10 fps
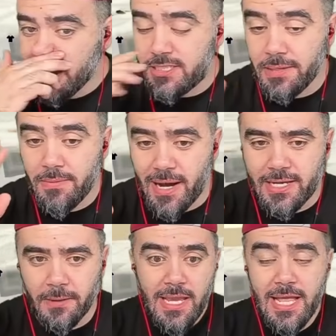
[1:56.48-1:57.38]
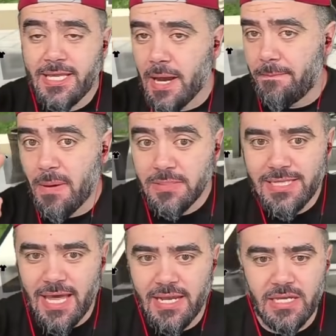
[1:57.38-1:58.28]
Şimdi bakın ilk yapmamız
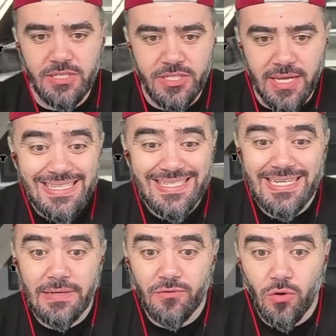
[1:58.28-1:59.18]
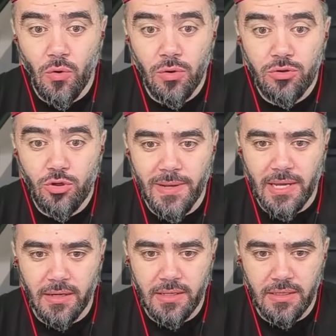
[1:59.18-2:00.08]
gereken şey Trevor'u öldürmek
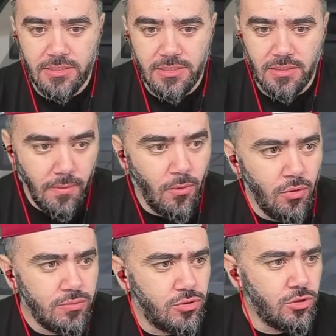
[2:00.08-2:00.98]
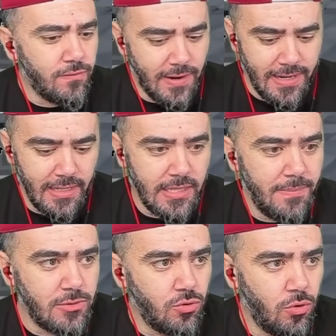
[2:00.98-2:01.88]
arkadaşlar. Ölümsüzlük var herhalde.
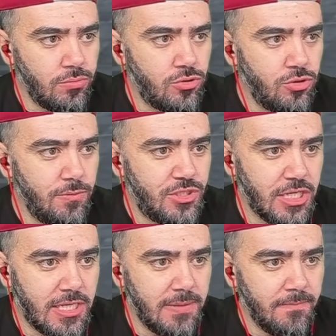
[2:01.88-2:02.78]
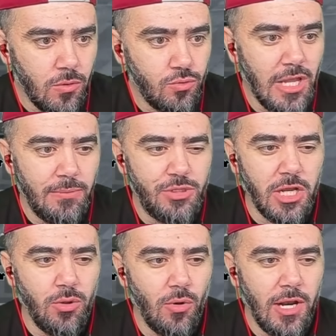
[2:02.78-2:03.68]
Ben şu ölümsüzlüğü bir çekeyim. Güzel bir
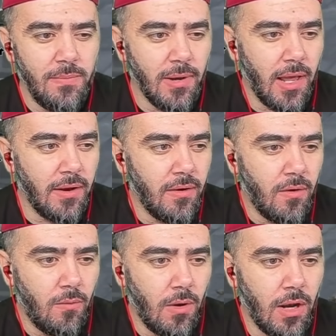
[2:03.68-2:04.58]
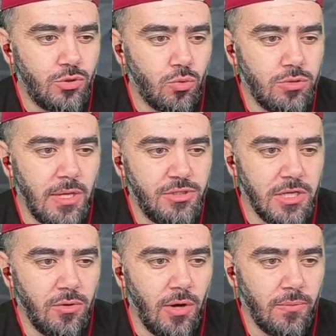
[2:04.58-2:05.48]
şekilde ölelim mi lan? Vallahi çok güzel bir
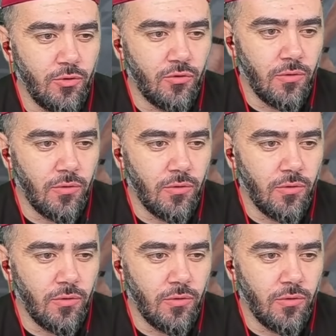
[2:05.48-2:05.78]
şekilde ölelim dur.